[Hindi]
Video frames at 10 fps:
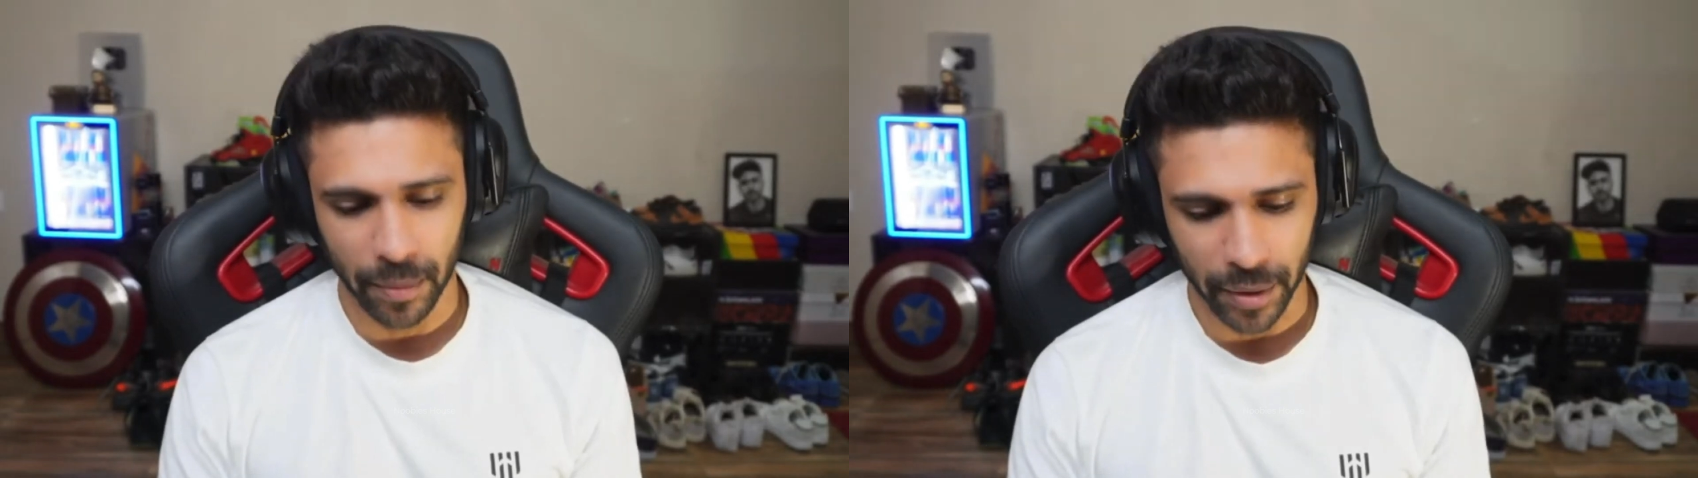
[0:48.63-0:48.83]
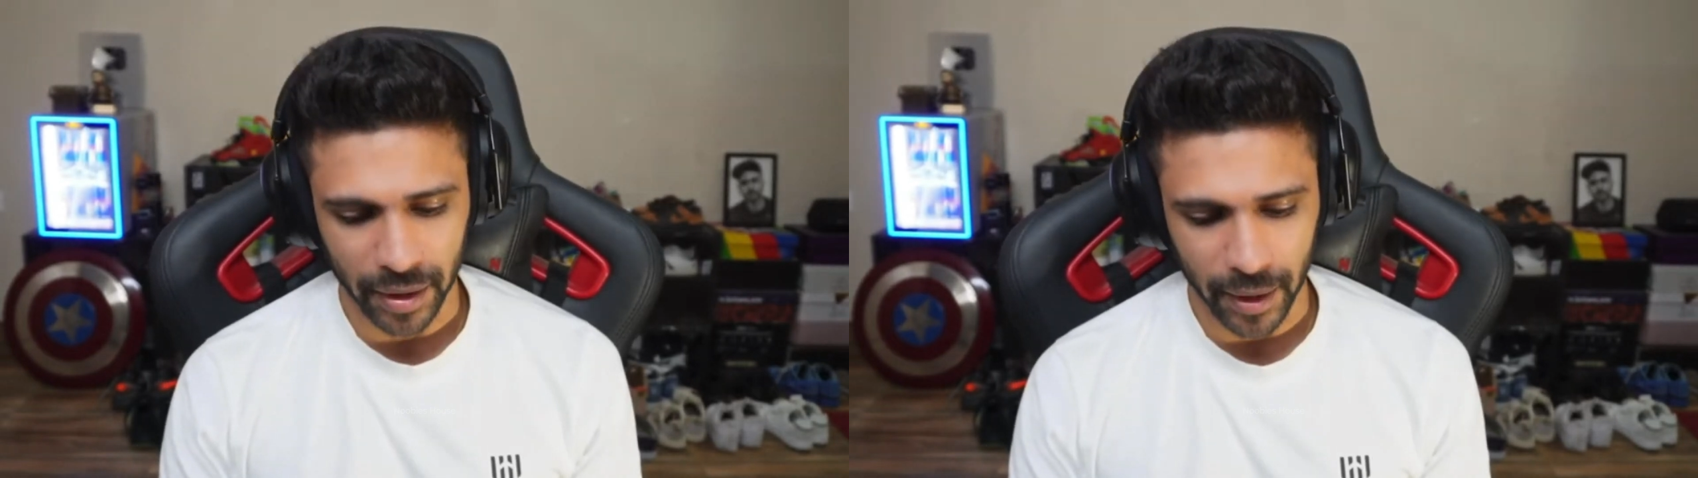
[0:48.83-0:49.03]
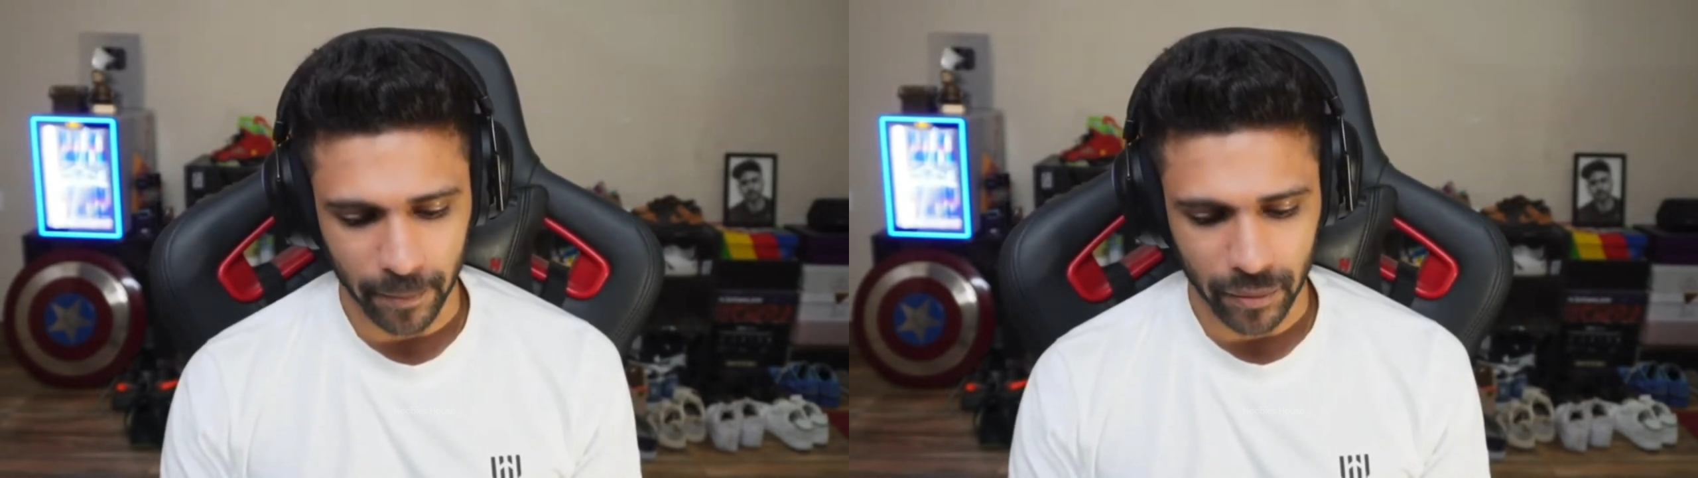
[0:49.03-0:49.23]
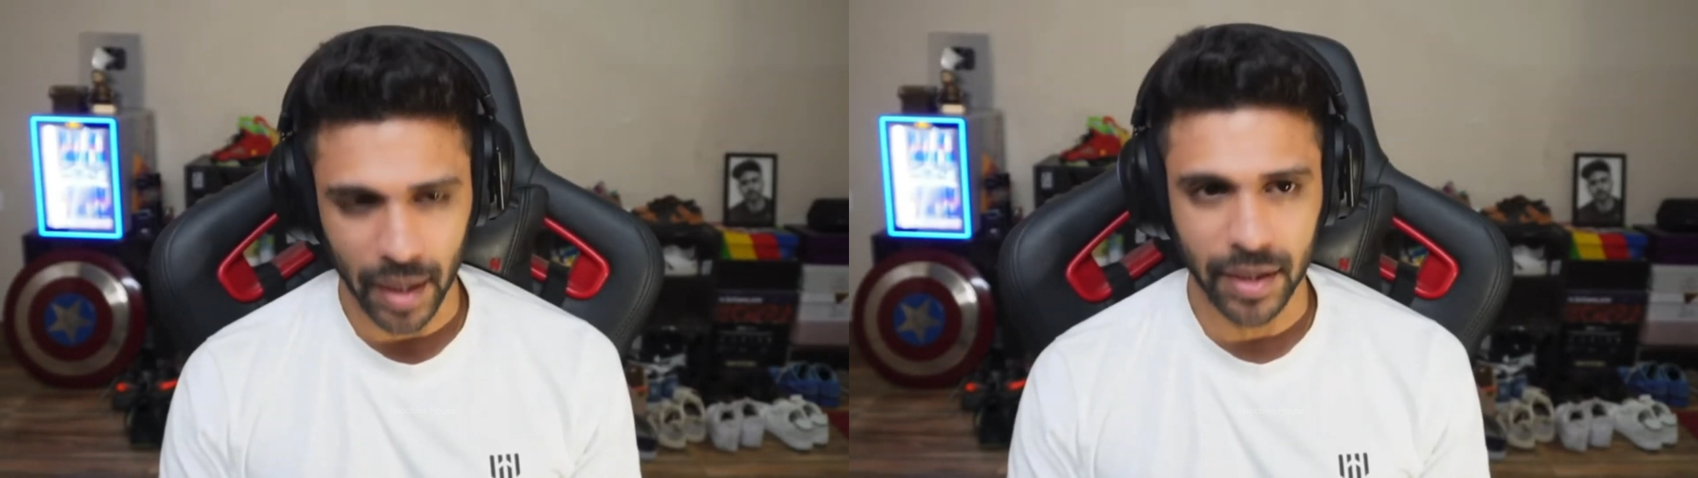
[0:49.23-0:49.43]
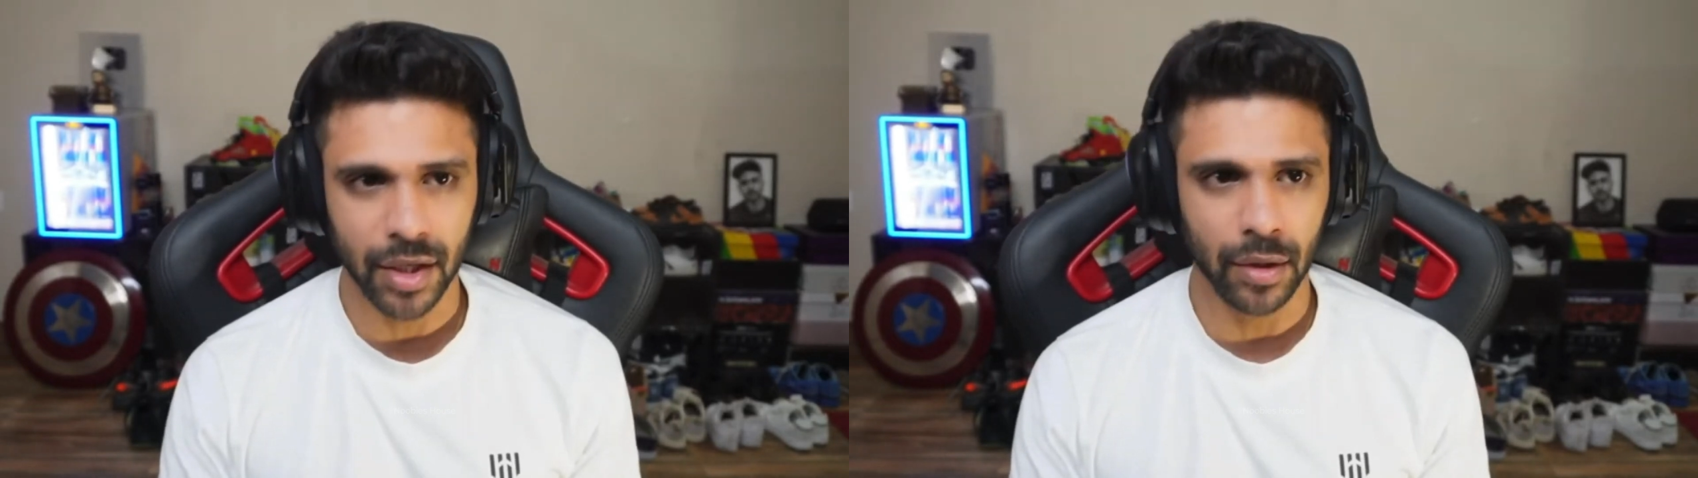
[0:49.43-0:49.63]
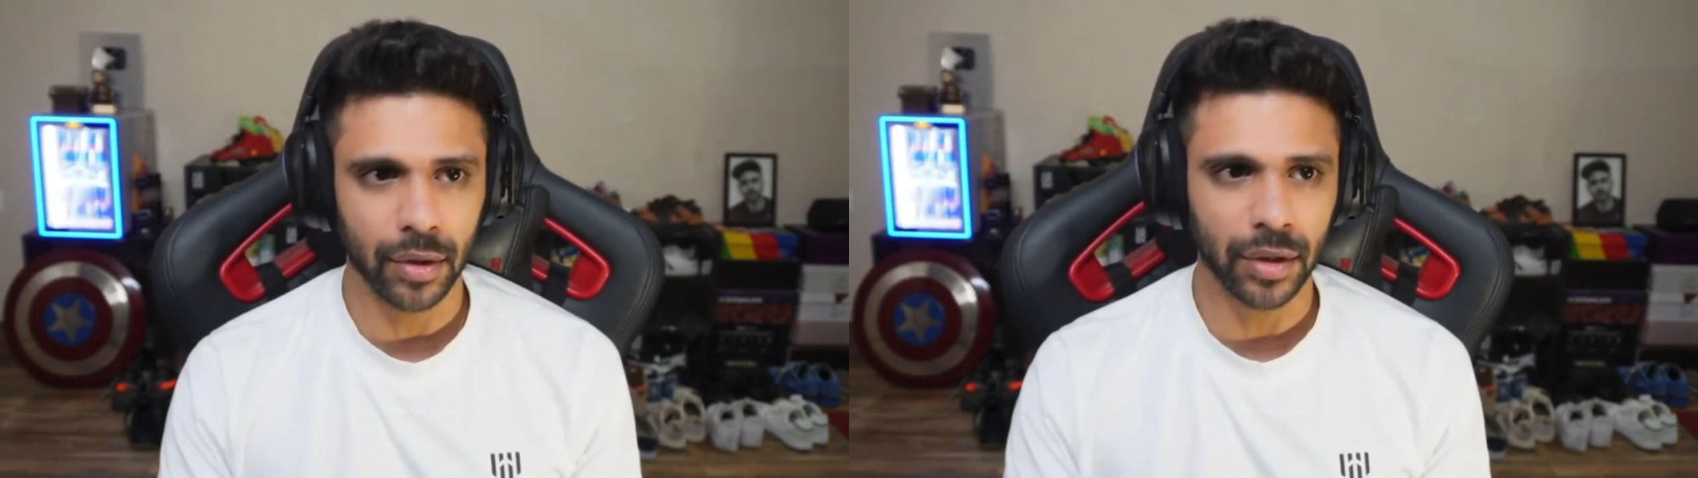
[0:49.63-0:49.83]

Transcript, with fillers: पड़ता है दैट इज हाउ गुड